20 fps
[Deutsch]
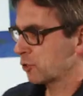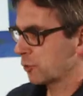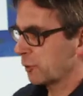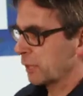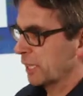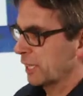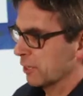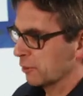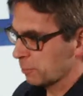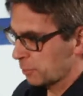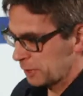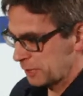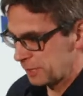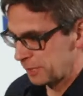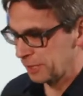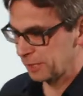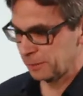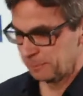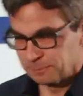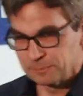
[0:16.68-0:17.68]

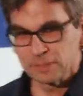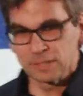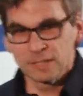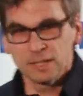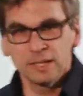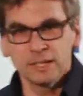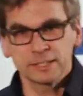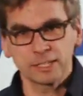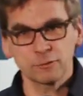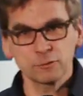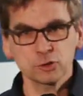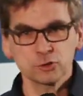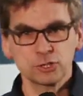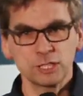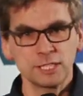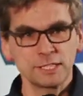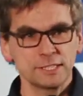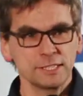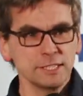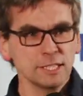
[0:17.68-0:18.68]
Verkehrspolitik. Dafür stehe
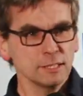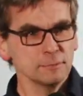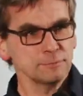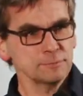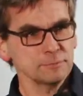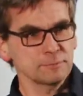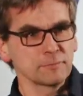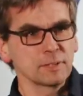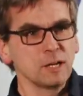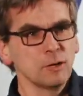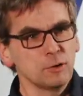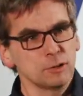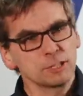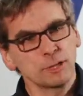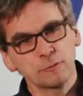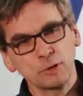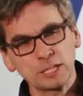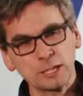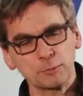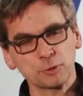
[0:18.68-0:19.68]
ich hier und ihr
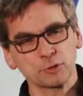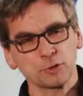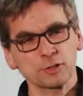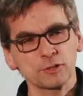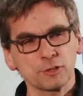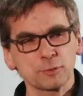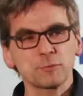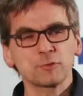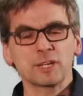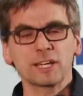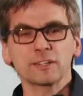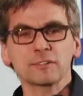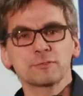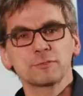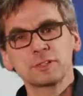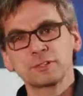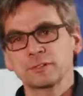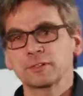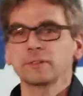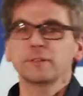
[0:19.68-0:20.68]
wollt aber trotzdem zuerst
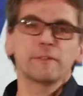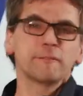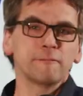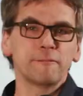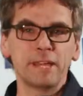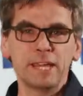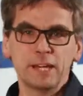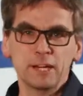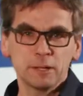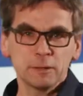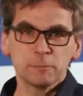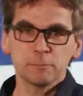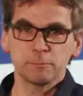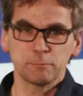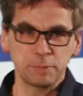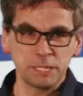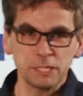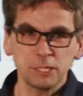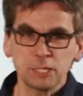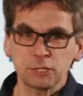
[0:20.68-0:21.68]
wissen, wer
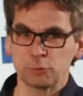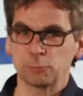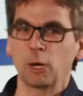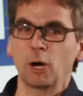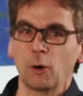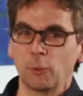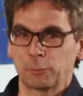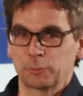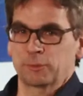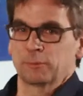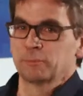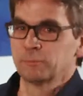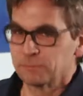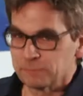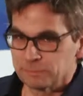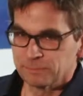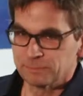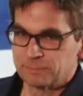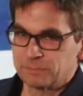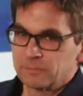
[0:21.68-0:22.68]
bin ich überhaupt?
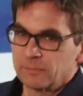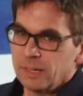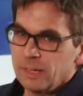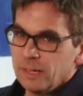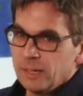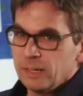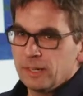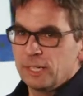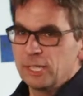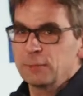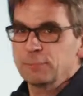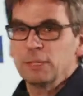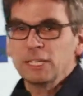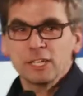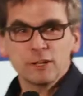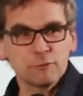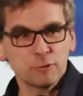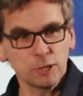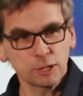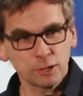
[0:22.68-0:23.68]
Ich bin der
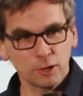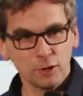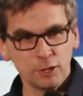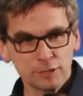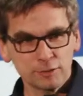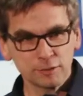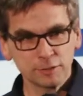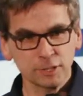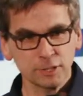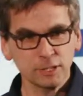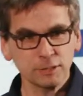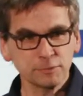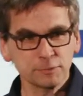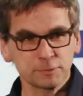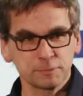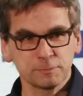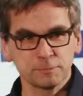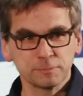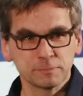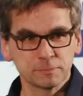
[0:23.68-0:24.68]
Volker Holzendorf,
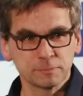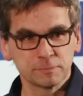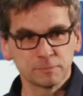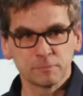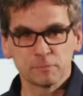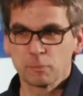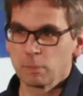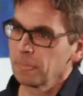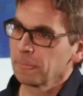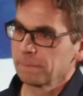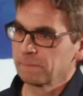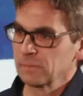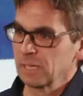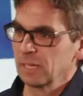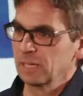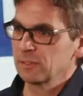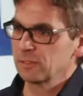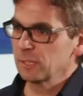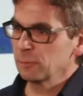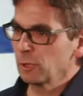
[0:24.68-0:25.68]

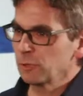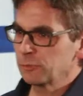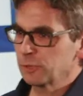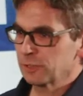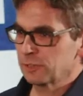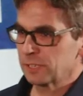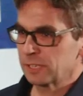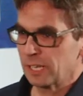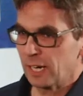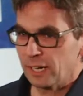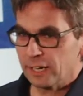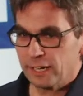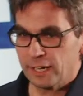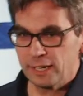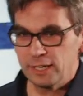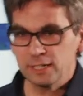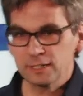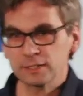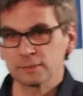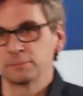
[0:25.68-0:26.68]
47 Jahre alt,